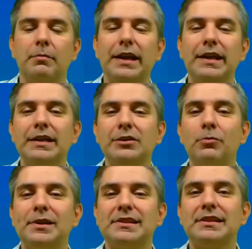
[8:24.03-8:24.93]
Mariana é
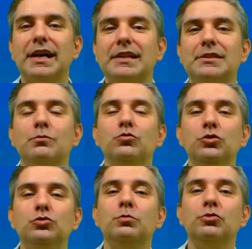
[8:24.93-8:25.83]
uma cidade
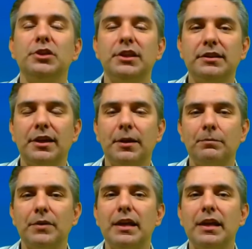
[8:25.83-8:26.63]
muito bonita